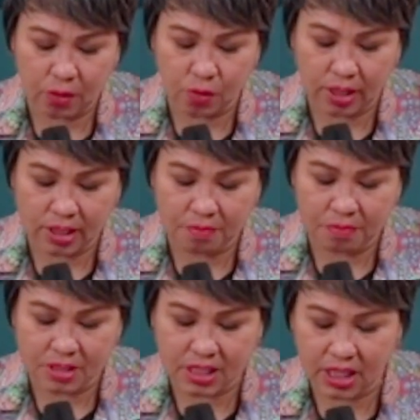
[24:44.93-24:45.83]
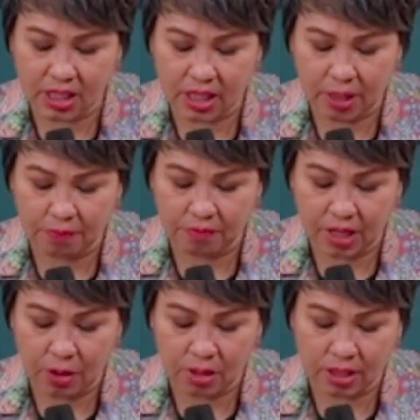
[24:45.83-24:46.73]
dilakukannya di Mesir terhadap
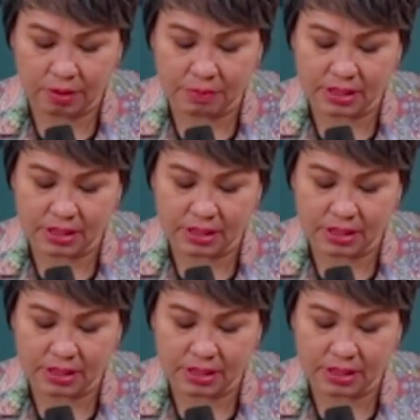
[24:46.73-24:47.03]
Firaun raja